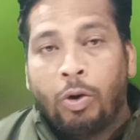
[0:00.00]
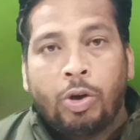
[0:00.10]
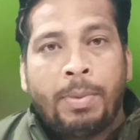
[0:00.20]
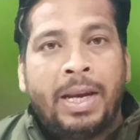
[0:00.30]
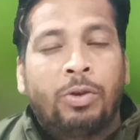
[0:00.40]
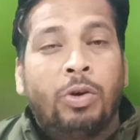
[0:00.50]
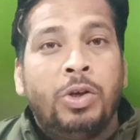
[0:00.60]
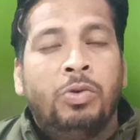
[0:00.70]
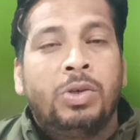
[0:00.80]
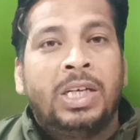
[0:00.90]
और जो मैंने इसको
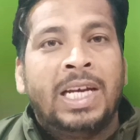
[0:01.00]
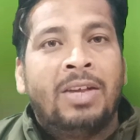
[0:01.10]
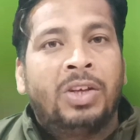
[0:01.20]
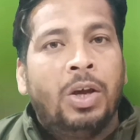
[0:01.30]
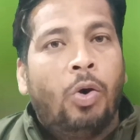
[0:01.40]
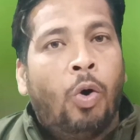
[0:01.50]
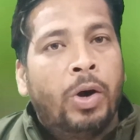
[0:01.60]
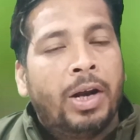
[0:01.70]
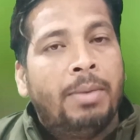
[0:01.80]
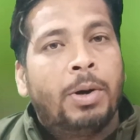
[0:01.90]
यूज किया है इसकी
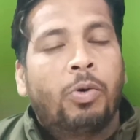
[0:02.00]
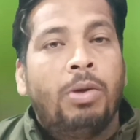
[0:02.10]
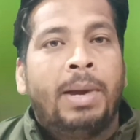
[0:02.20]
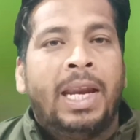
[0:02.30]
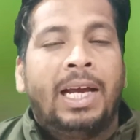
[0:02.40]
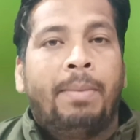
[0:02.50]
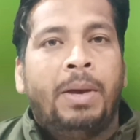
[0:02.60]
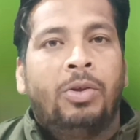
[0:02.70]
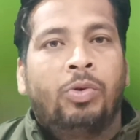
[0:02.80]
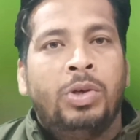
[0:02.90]
ओल्ड लिमिट को ही मैंने यहाँ
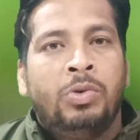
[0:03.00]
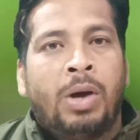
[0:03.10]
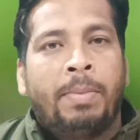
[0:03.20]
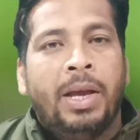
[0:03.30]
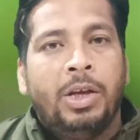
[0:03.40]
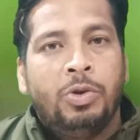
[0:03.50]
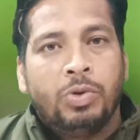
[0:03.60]
पे इसको यहाँ पे